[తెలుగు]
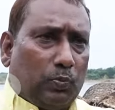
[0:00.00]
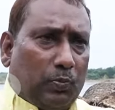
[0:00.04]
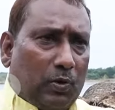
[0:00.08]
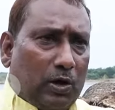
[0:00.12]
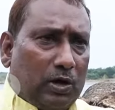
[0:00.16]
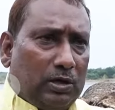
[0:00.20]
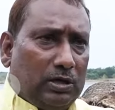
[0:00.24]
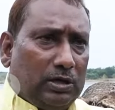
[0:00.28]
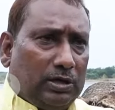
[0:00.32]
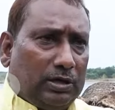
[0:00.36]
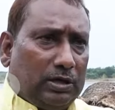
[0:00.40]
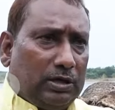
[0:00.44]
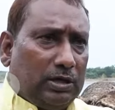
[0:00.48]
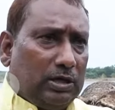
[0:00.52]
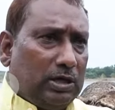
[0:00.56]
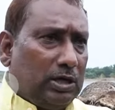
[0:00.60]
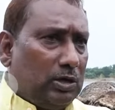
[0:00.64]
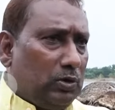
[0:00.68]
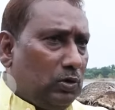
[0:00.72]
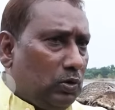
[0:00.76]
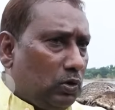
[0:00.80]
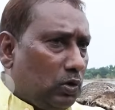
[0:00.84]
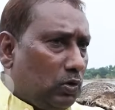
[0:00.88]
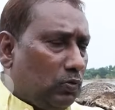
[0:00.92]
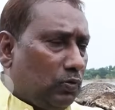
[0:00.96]
తుఫాన్లకి
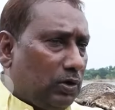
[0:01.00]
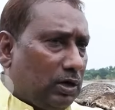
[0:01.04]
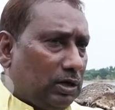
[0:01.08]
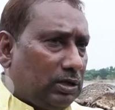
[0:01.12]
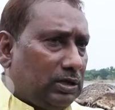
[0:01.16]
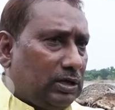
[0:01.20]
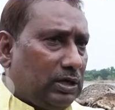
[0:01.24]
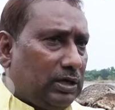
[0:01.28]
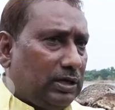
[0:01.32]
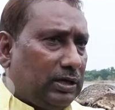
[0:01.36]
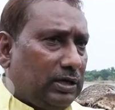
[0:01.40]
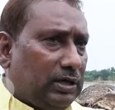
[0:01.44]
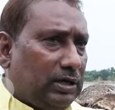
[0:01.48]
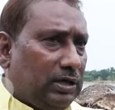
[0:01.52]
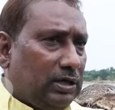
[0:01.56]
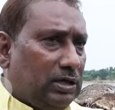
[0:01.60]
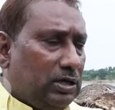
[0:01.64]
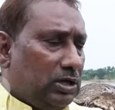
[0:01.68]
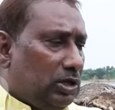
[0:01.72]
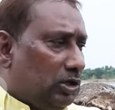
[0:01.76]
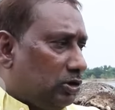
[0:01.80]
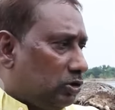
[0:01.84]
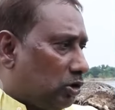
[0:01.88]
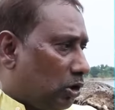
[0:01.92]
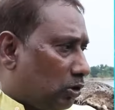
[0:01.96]
ఎన్నో వరదలకి
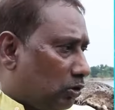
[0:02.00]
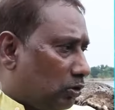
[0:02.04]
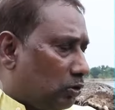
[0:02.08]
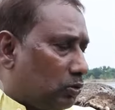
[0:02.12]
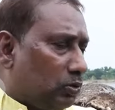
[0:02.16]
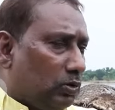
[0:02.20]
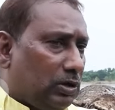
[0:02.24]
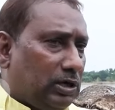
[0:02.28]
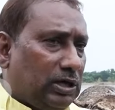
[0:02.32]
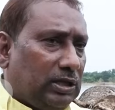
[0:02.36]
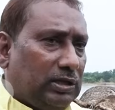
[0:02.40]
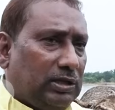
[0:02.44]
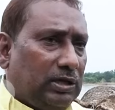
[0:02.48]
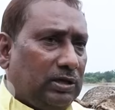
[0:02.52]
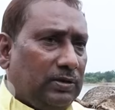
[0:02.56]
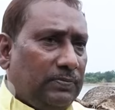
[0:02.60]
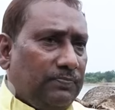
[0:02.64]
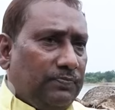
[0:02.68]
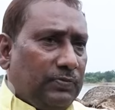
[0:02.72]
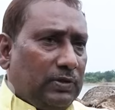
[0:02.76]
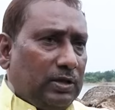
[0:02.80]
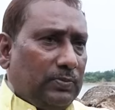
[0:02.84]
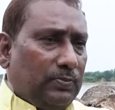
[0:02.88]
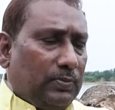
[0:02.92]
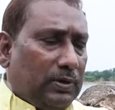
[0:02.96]
తట్టుకున్నది
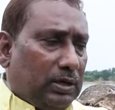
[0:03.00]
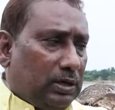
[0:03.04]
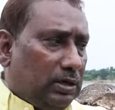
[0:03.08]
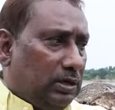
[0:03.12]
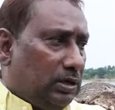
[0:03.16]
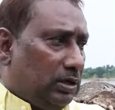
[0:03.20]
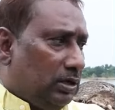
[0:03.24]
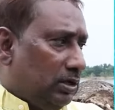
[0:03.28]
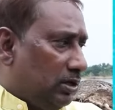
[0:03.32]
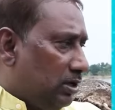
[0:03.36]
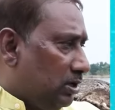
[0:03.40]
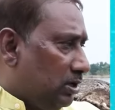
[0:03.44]
మరి